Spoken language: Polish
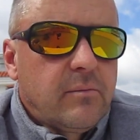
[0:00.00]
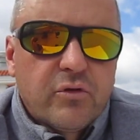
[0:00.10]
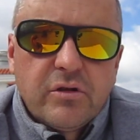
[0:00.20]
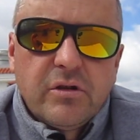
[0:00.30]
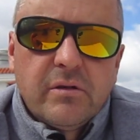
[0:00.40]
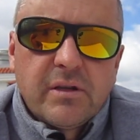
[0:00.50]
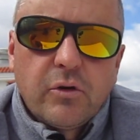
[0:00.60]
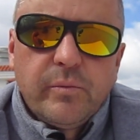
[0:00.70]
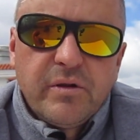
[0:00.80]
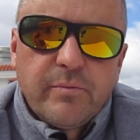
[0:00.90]
możecie
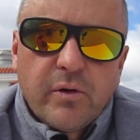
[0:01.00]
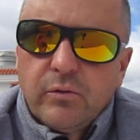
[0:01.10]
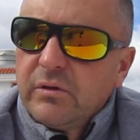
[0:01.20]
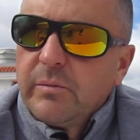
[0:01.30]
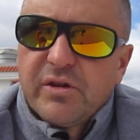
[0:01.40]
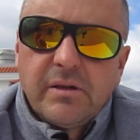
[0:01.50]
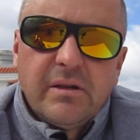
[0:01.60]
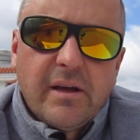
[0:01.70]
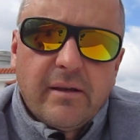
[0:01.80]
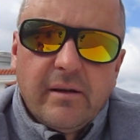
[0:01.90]
zakupić produkty przez
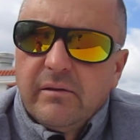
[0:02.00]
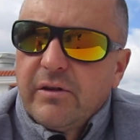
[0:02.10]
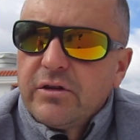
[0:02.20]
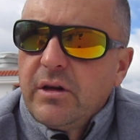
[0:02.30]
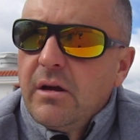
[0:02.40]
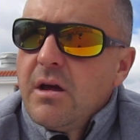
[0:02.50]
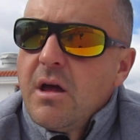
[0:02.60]
internet właśnie